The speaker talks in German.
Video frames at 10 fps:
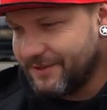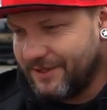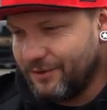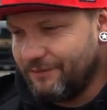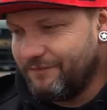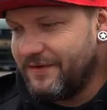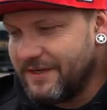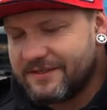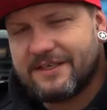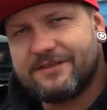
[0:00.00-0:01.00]
Arteon? Wie
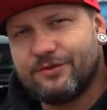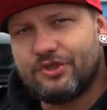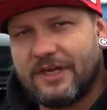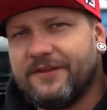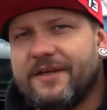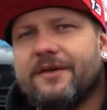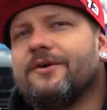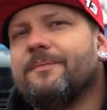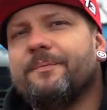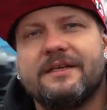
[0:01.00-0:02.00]
ist das zustande
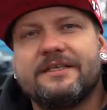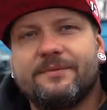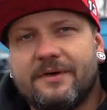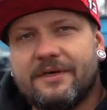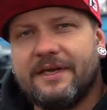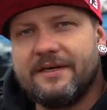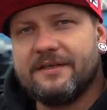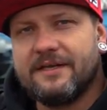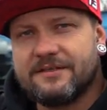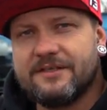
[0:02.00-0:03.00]
gekommen? Das war eigentlich
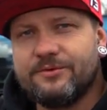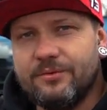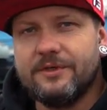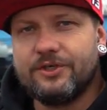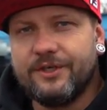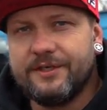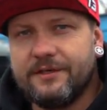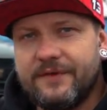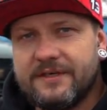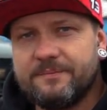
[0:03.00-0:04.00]
eine ganz, ganz coole Geschichte
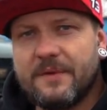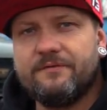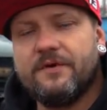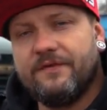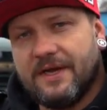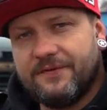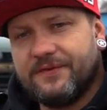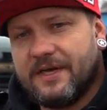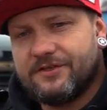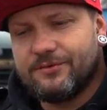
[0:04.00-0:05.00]
gewesen. Wir
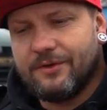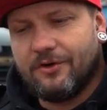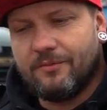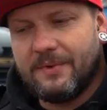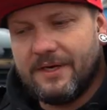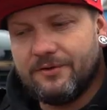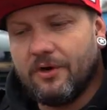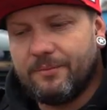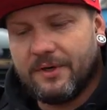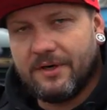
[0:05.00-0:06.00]
werden dazu auch mal
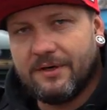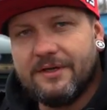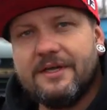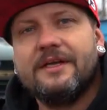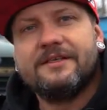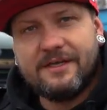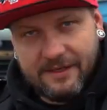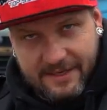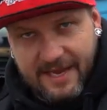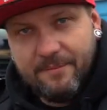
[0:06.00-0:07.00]
noch ein paar
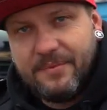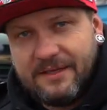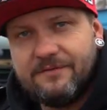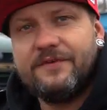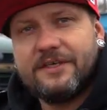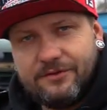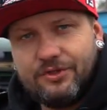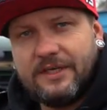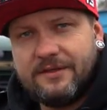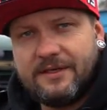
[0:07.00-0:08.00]
Sachen einblenden, wie das
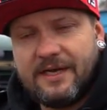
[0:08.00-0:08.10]
zustande